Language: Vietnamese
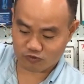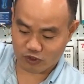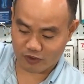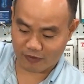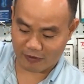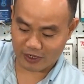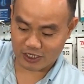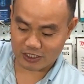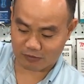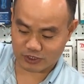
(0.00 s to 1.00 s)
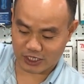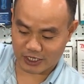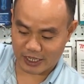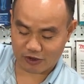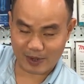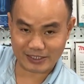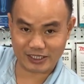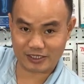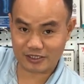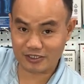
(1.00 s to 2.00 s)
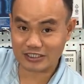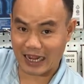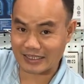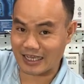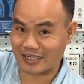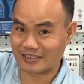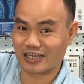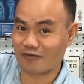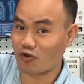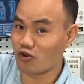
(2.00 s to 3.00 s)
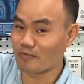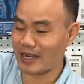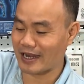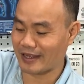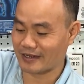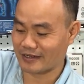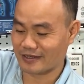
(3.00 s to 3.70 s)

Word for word: tùy vào cái dòng trình ở đây của bán chị cứ tăng dần cái volume này lên